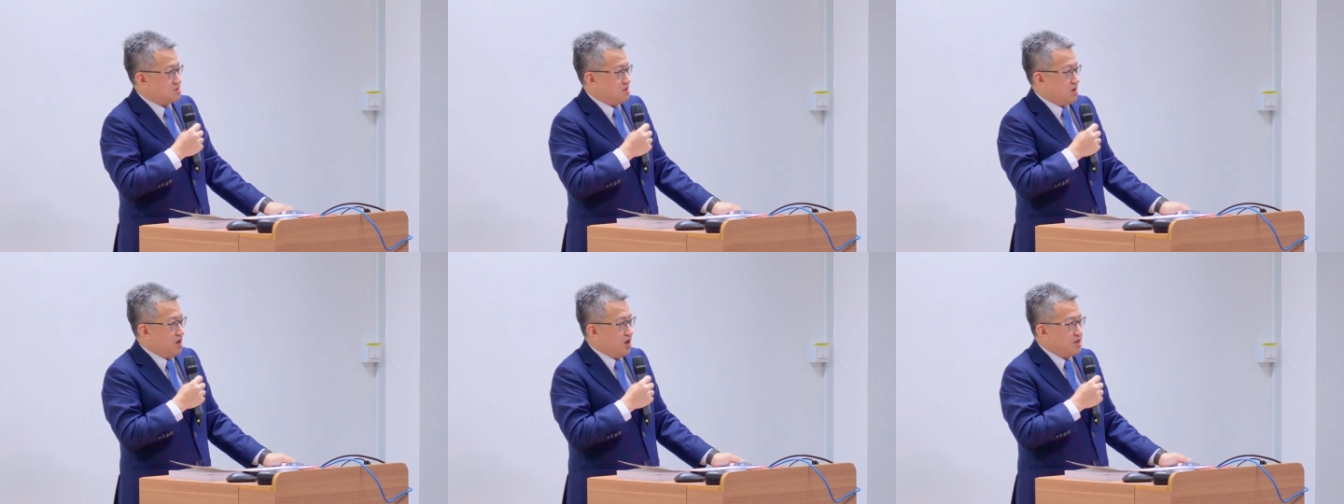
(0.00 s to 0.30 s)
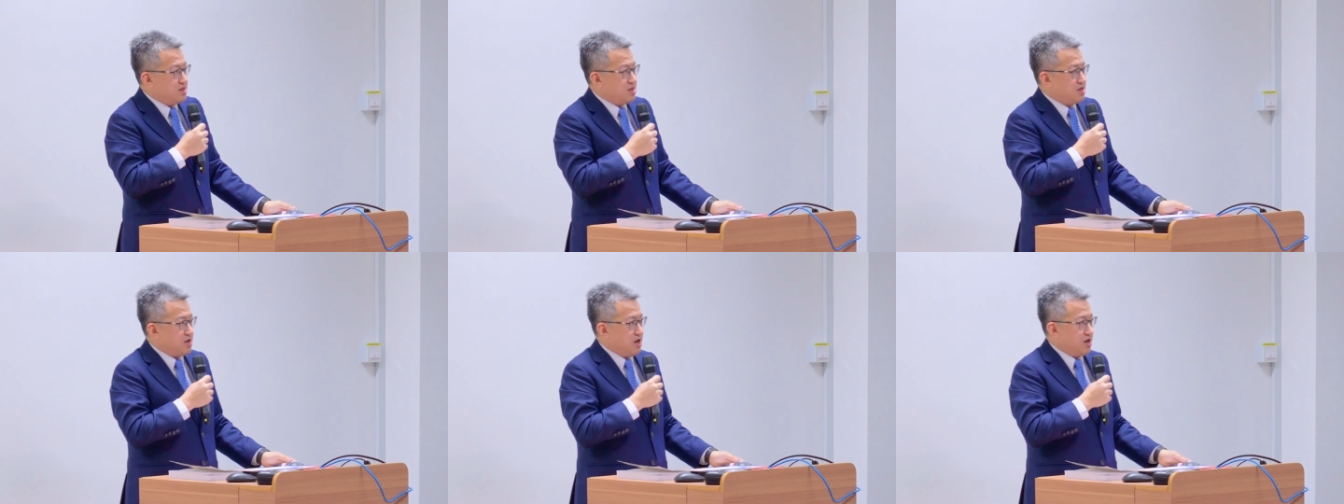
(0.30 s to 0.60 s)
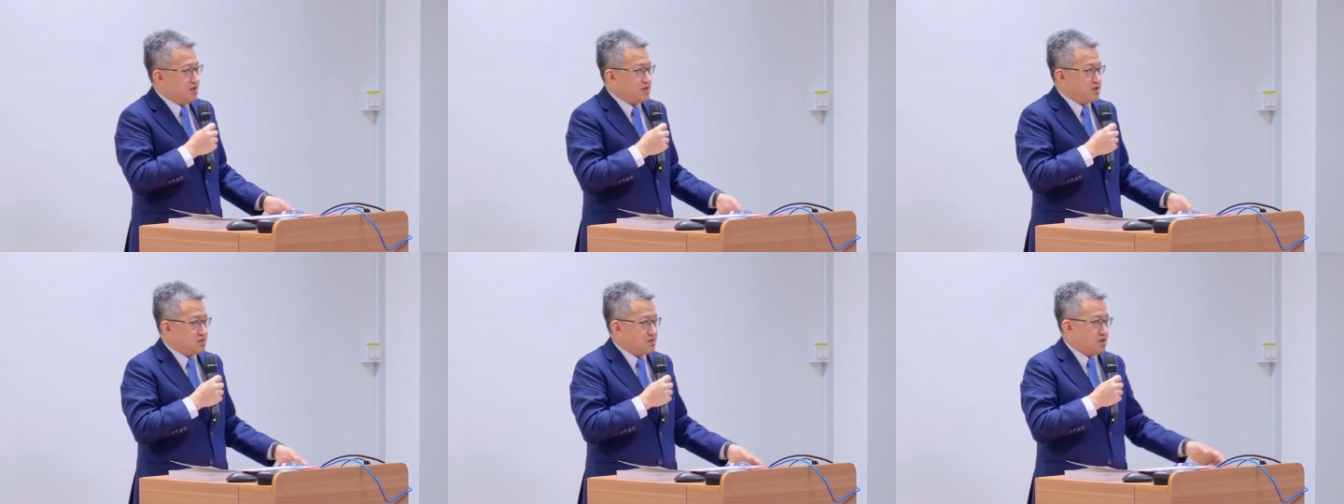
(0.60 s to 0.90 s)
二零
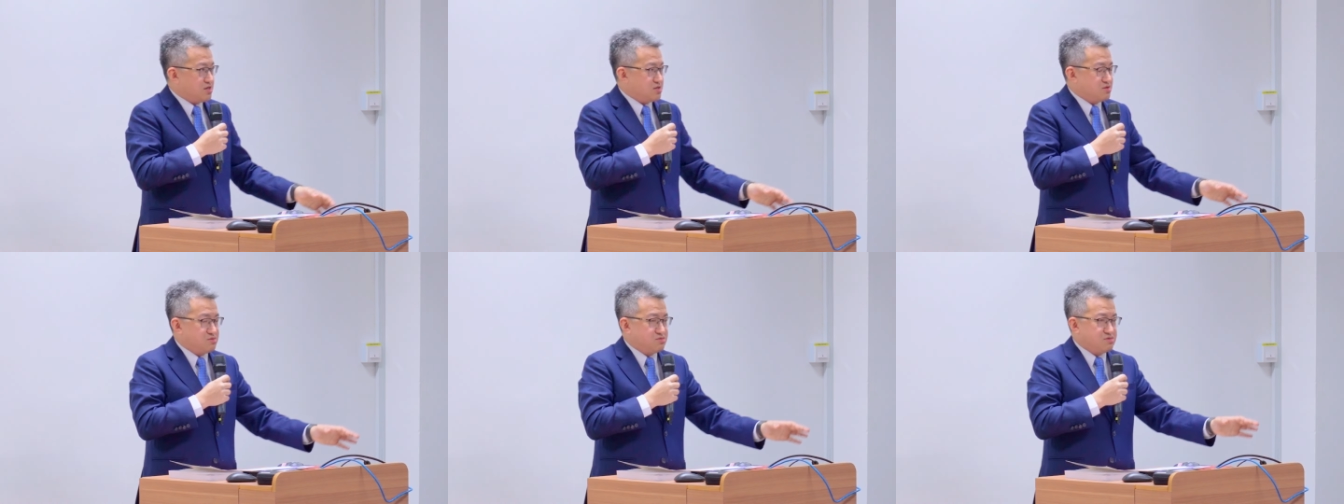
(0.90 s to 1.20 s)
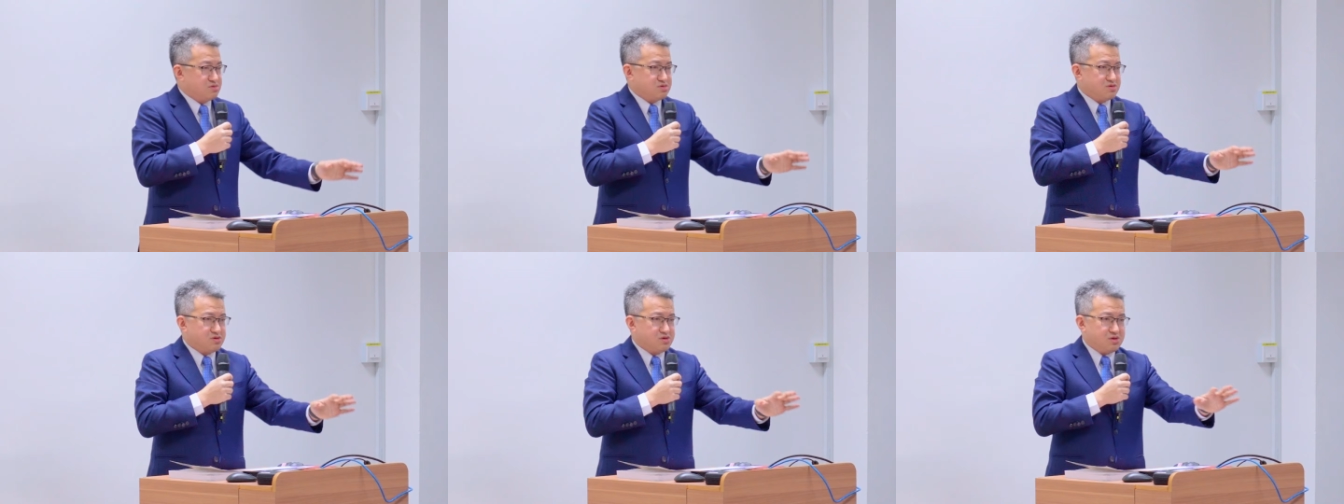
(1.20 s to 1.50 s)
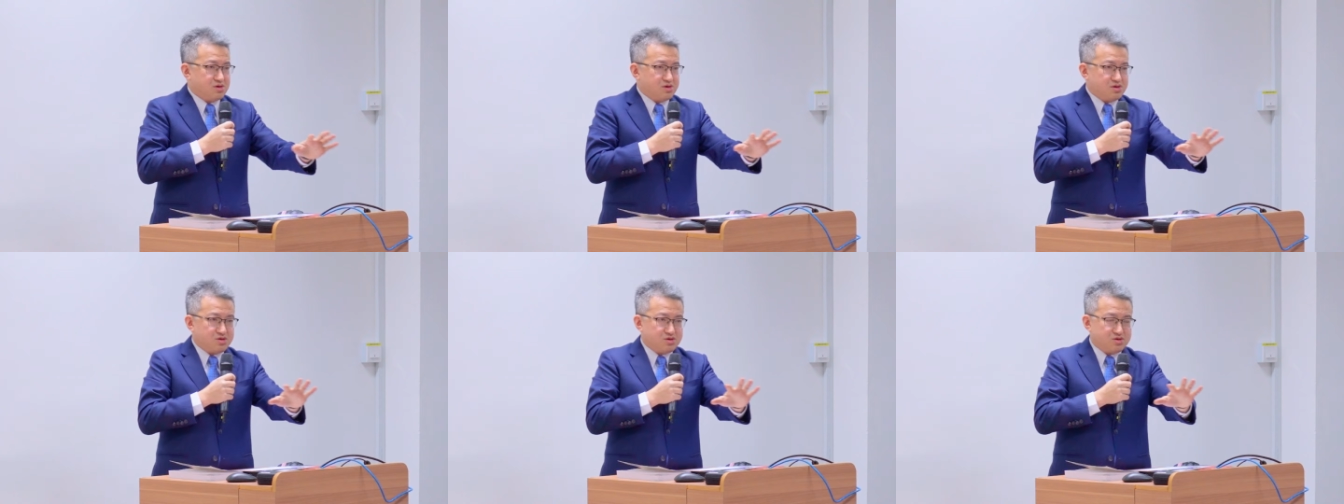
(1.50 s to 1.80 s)
二零年
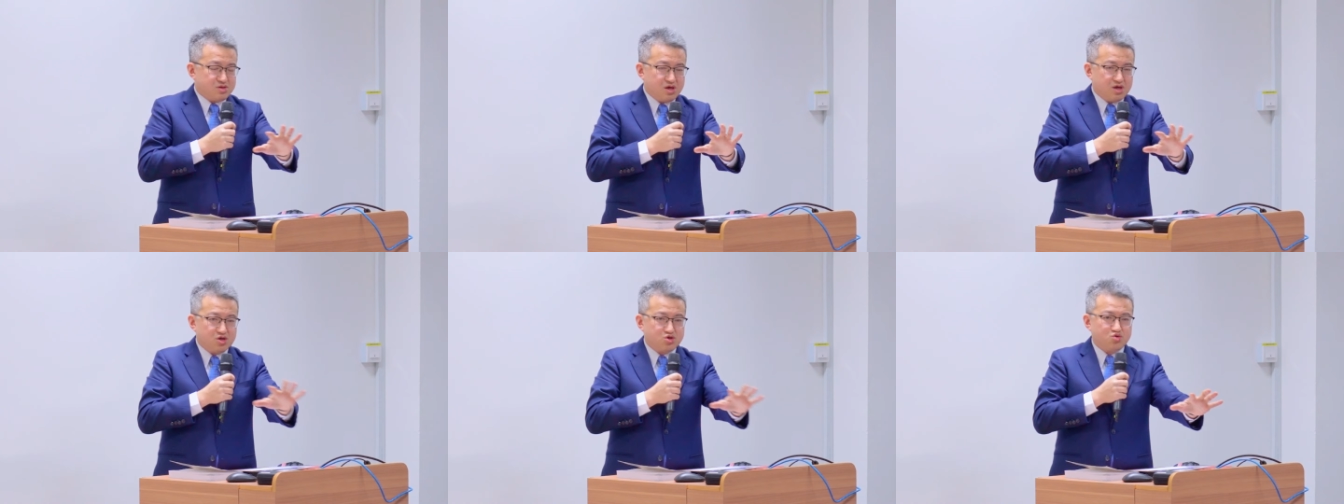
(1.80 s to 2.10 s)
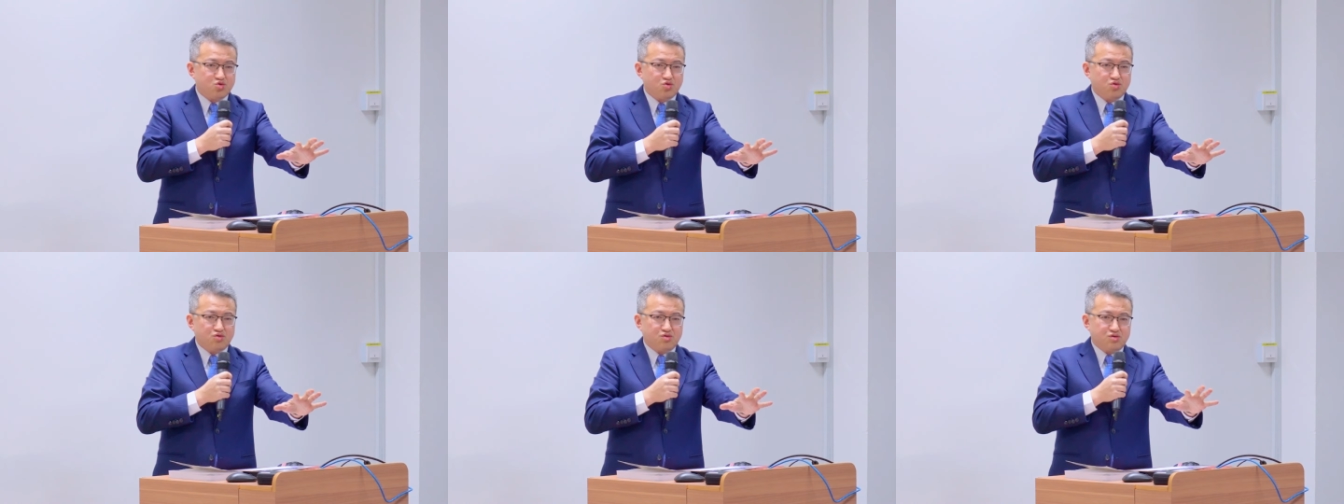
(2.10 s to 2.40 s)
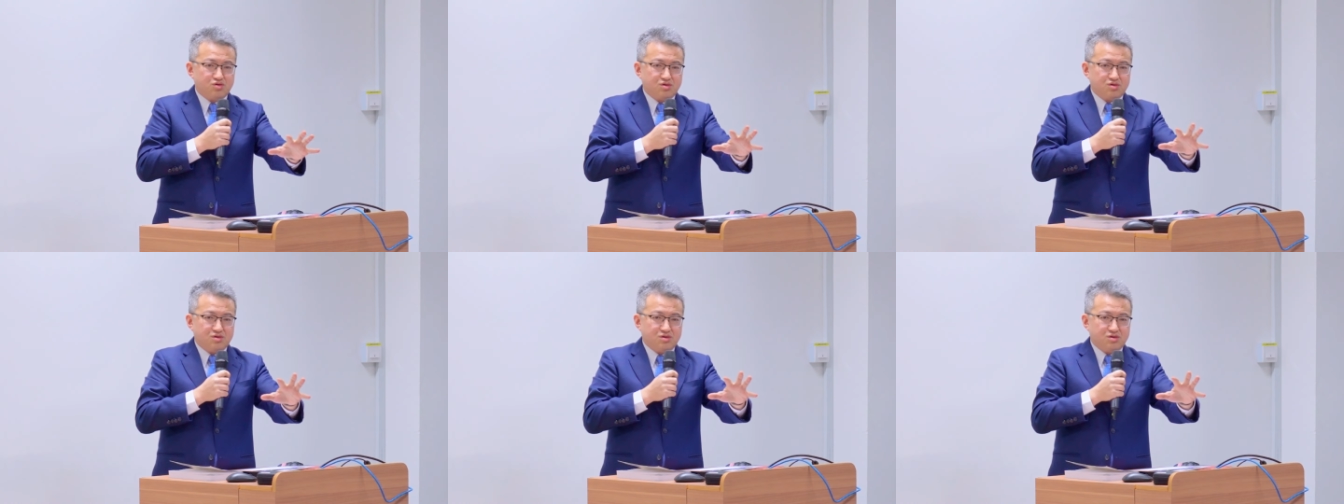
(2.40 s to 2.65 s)
提出